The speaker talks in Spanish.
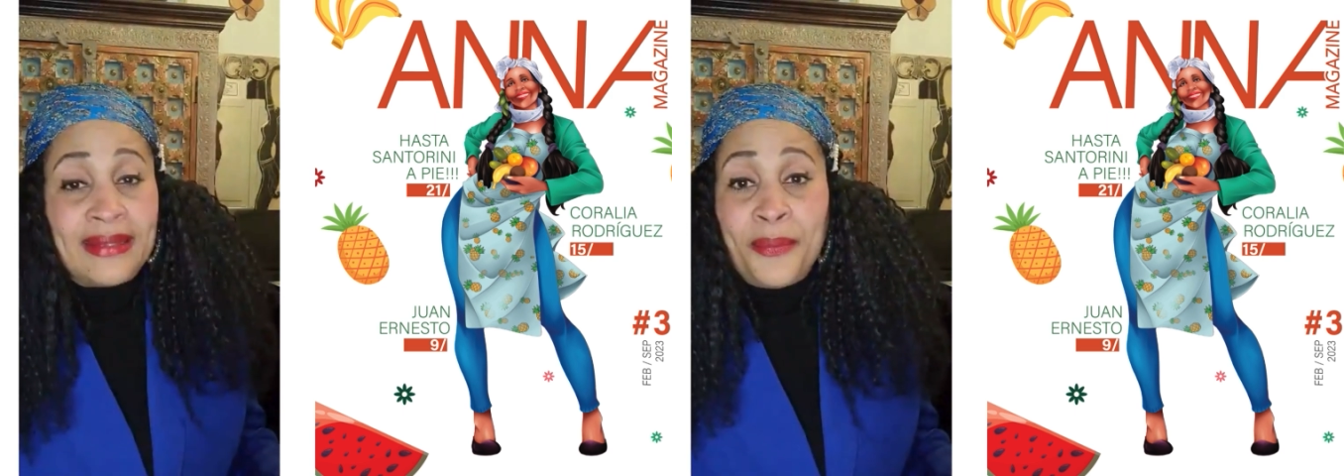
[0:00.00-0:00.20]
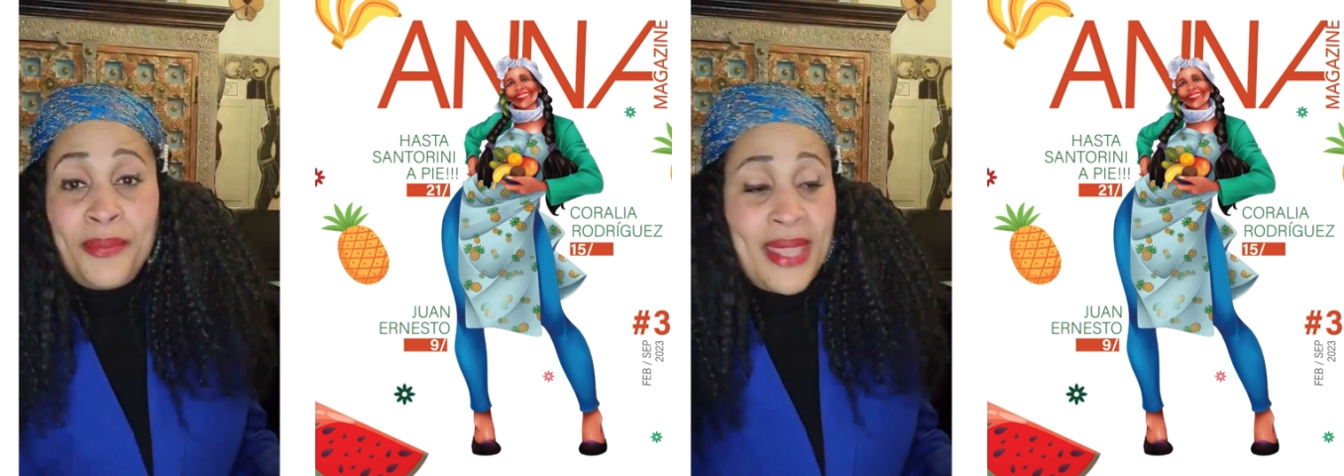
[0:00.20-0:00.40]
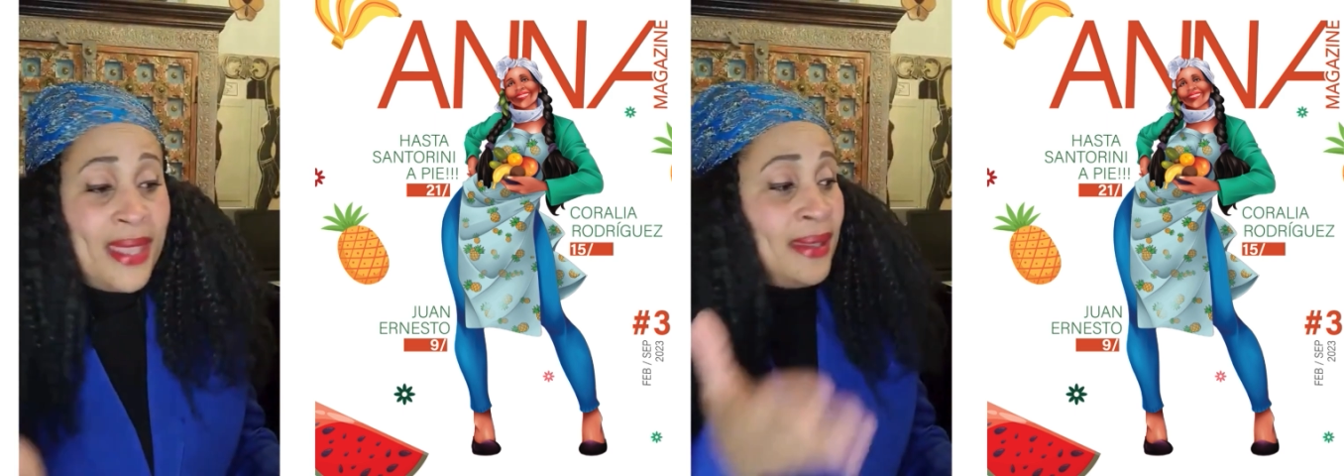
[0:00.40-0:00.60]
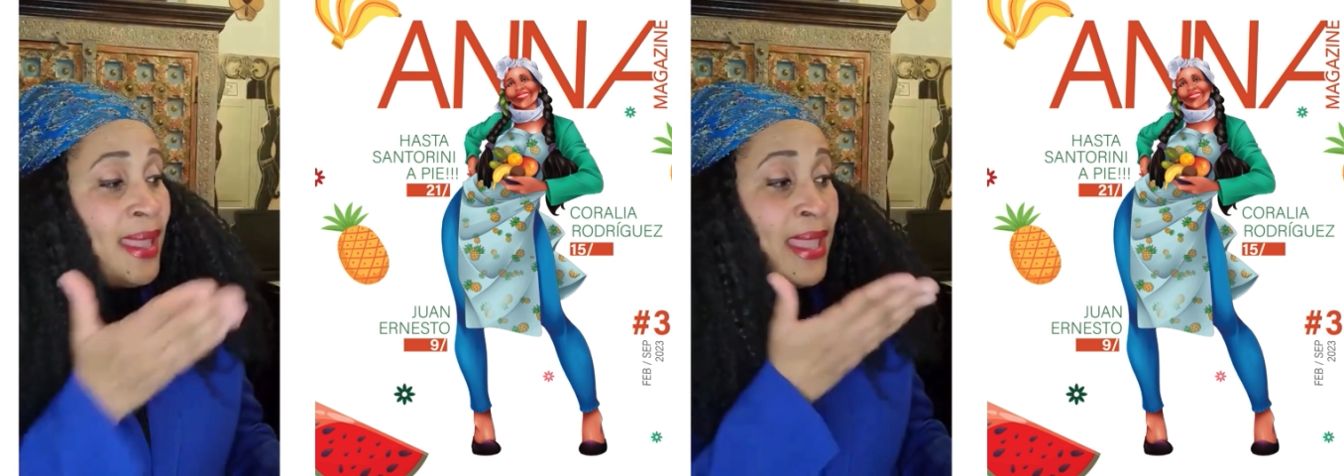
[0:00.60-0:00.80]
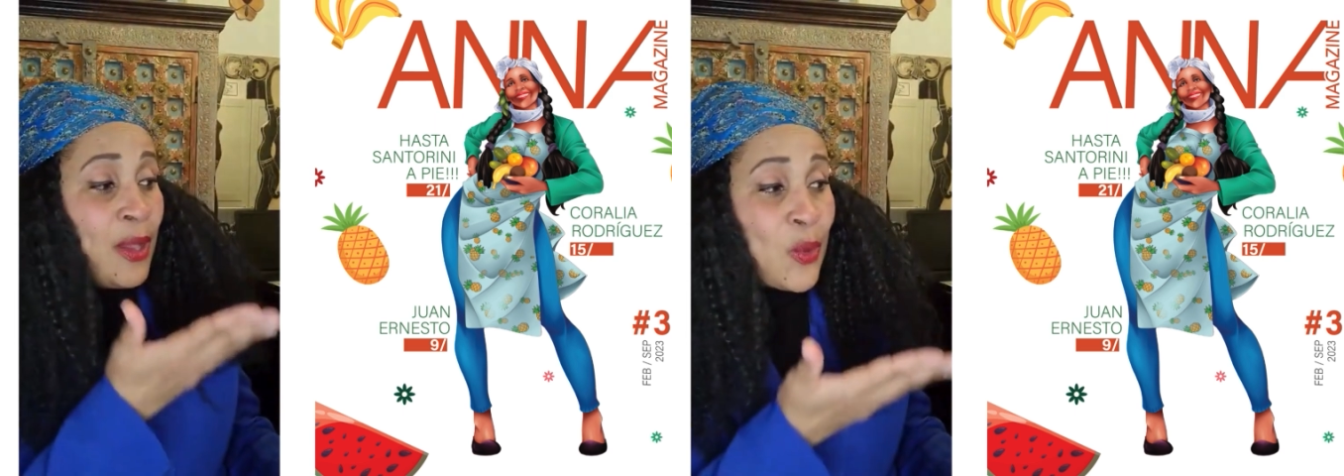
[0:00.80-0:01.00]

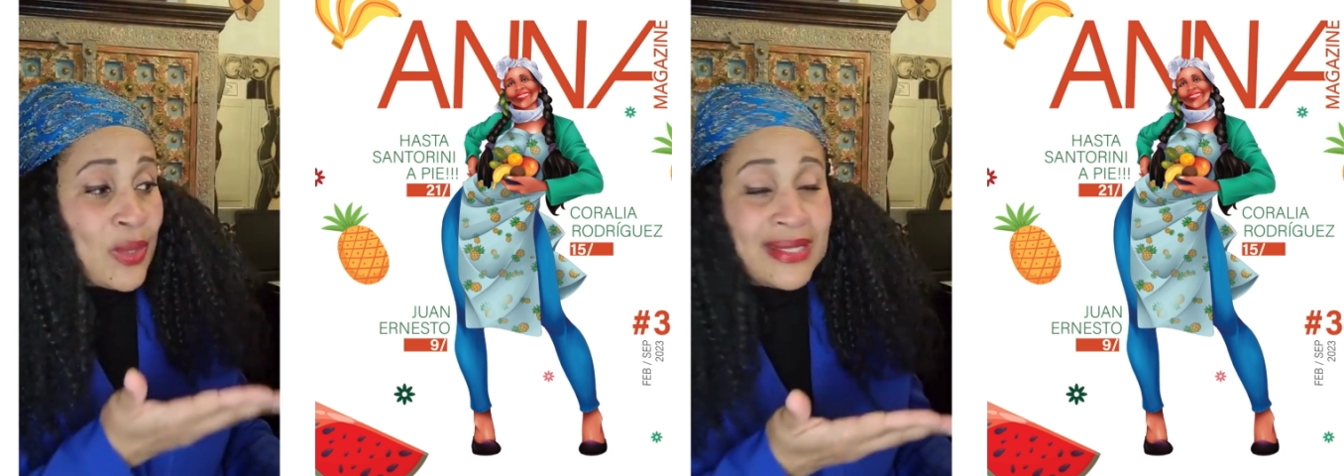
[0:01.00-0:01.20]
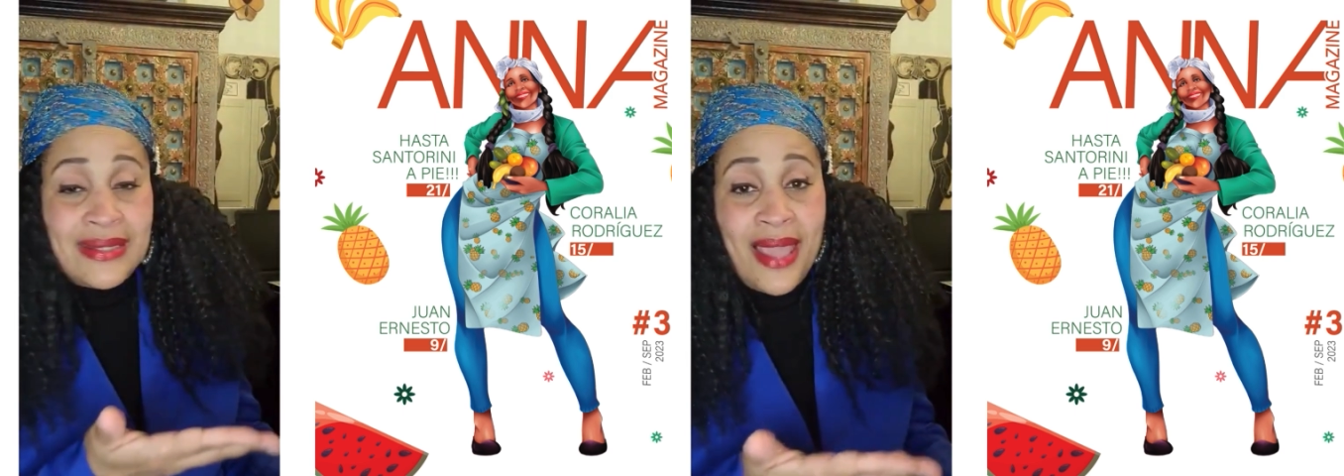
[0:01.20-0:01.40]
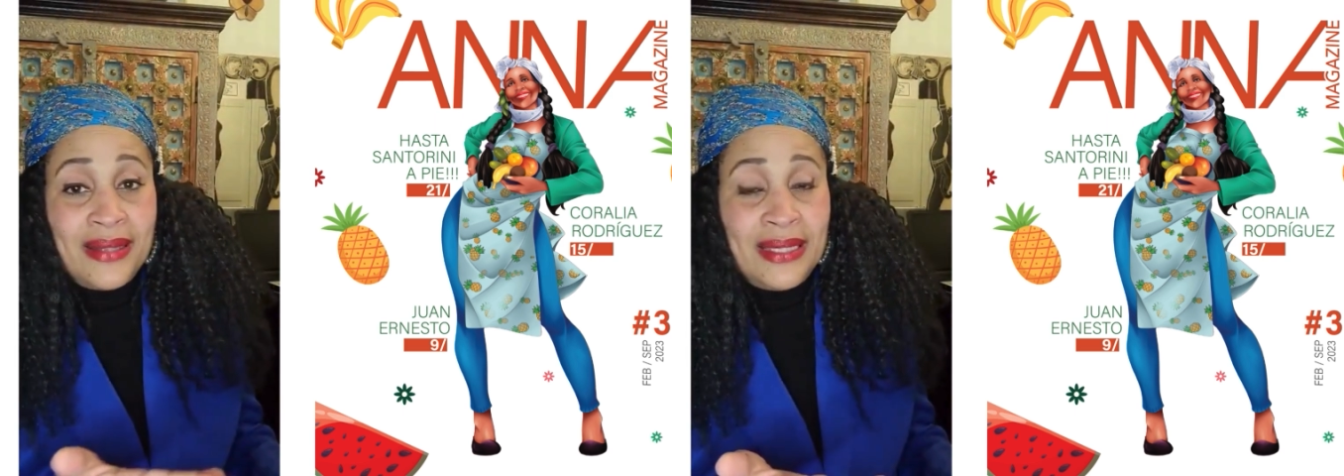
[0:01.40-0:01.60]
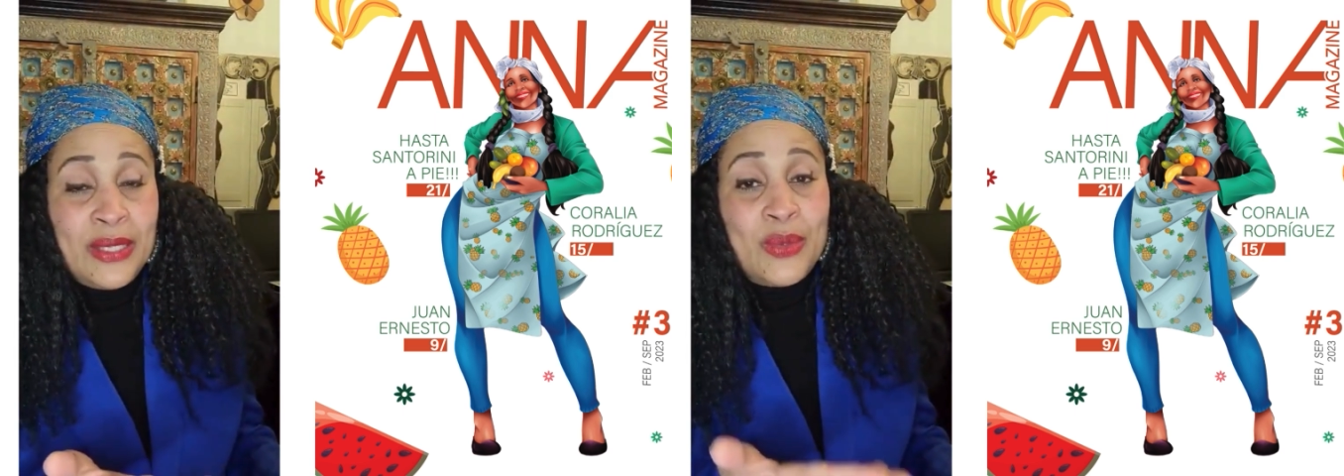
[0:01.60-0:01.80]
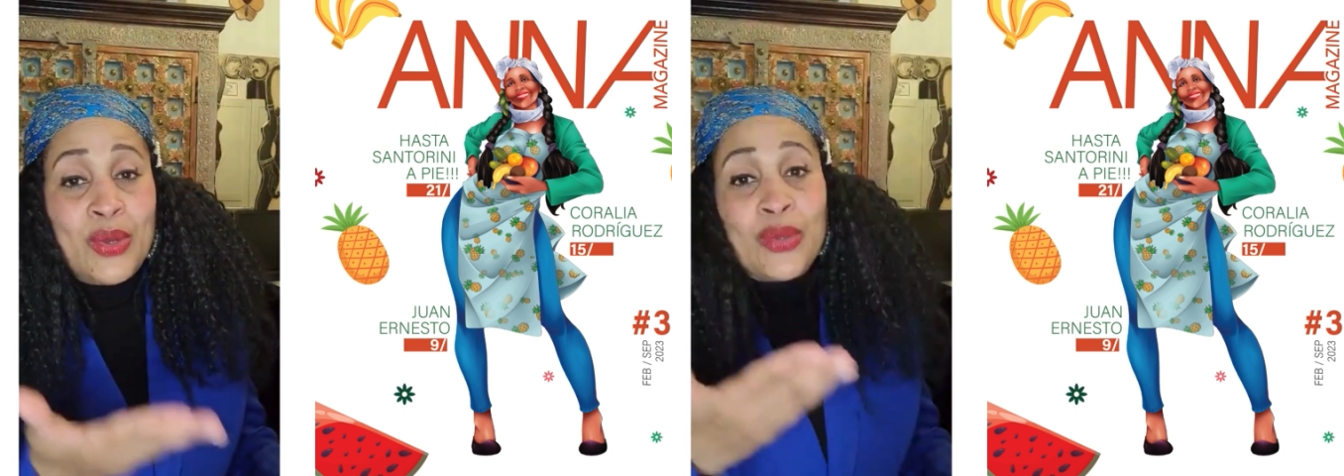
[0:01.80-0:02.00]
También con este
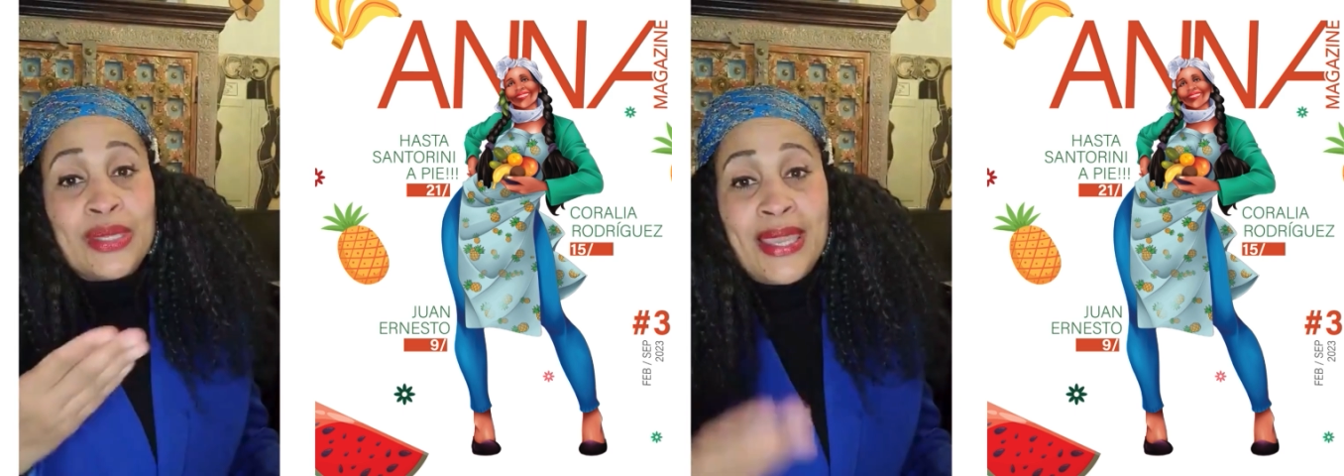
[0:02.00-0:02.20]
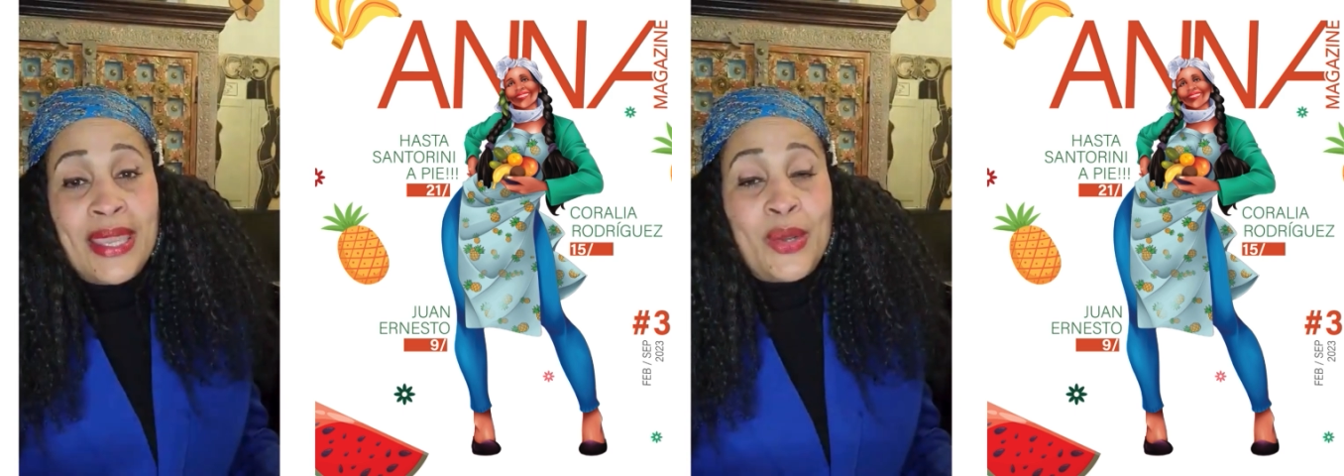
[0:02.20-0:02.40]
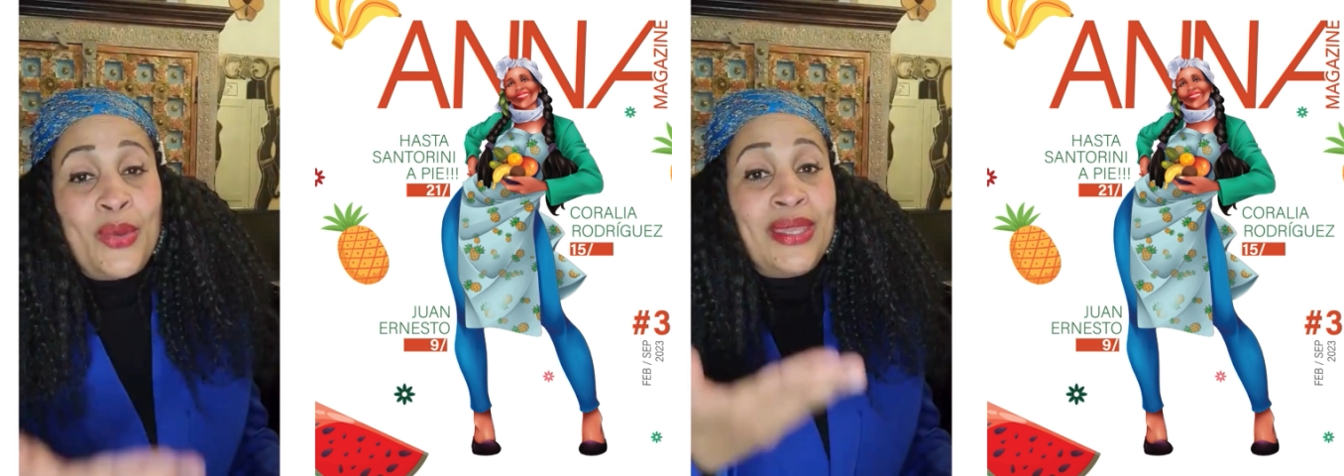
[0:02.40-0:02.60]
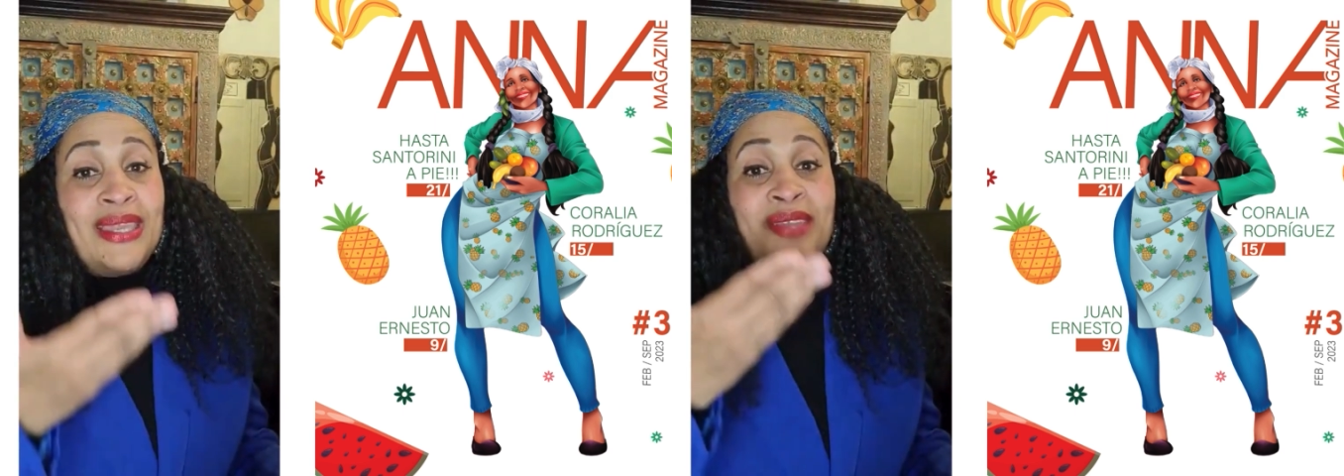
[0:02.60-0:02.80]
artículo quiero